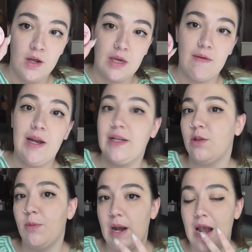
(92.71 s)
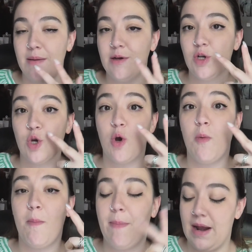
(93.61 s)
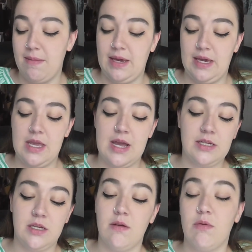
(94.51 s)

que vale tanto para labios como para mejillas, y